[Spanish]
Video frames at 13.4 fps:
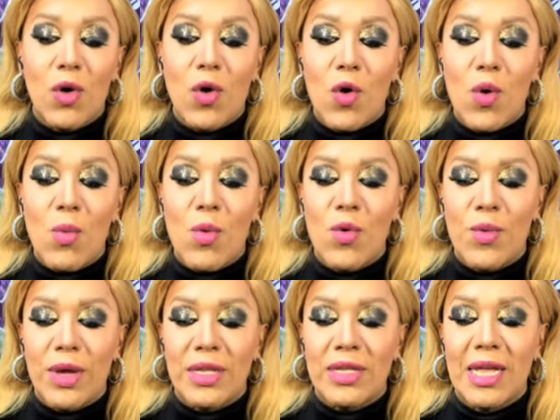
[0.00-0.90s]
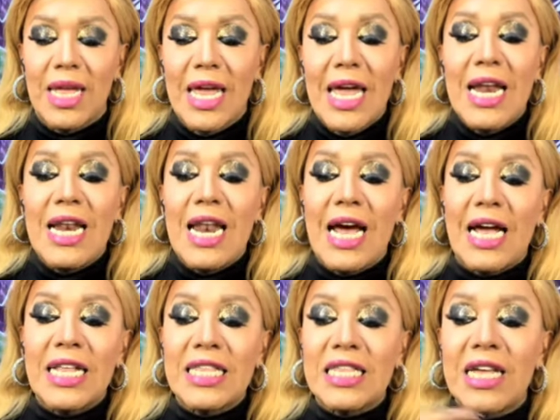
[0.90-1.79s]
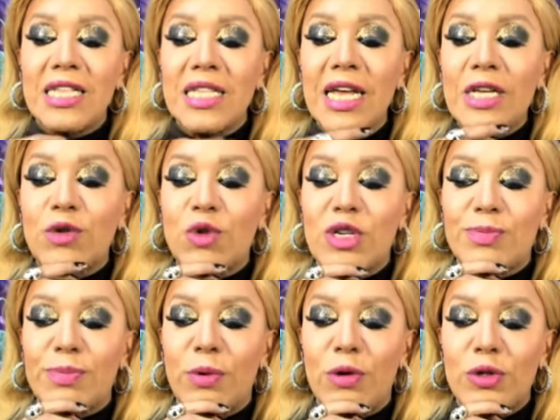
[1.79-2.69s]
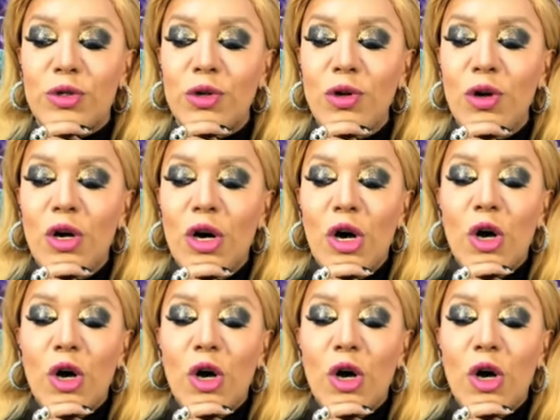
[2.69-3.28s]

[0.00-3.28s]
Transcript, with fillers: ¿Cómo ven? La cantante y su esposo